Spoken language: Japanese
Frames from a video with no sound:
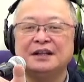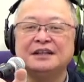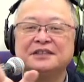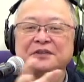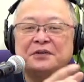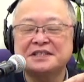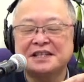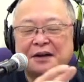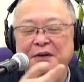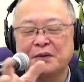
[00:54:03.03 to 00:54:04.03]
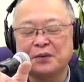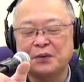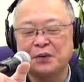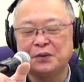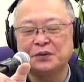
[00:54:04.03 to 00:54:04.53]
そうした
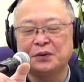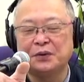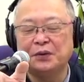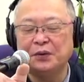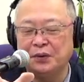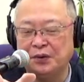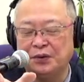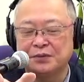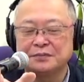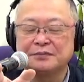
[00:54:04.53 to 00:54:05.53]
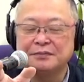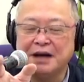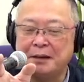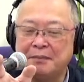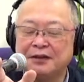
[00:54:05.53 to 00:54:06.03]
ことを、
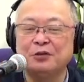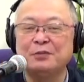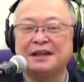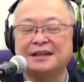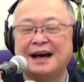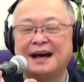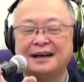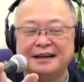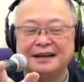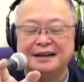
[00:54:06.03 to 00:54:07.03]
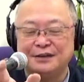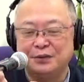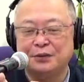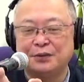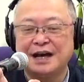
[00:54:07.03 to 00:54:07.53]
まとめた
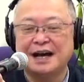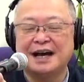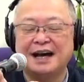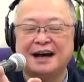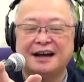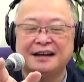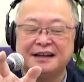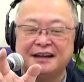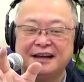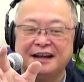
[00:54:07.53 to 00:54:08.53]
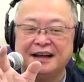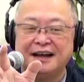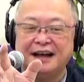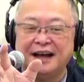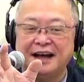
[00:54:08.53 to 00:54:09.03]
動画が
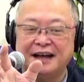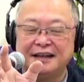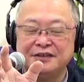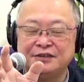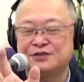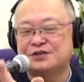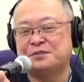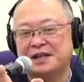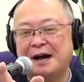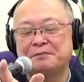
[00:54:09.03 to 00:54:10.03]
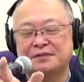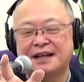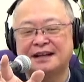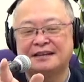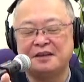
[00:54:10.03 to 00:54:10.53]
YouTube にアップ
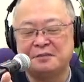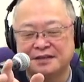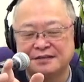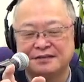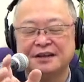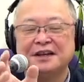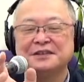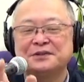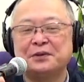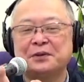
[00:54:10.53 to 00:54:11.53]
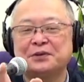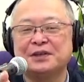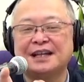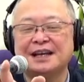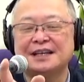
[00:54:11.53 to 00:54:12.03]
されています。そのこと
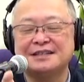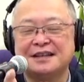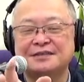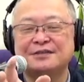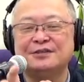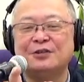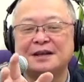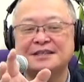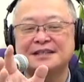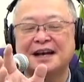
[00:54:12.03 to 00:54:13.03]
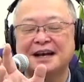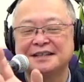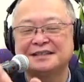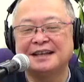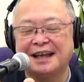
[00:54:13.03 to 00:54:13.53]
に対して水道橋博
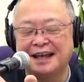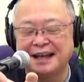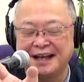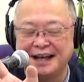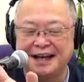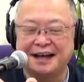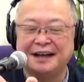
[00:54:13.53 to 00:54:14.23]
士が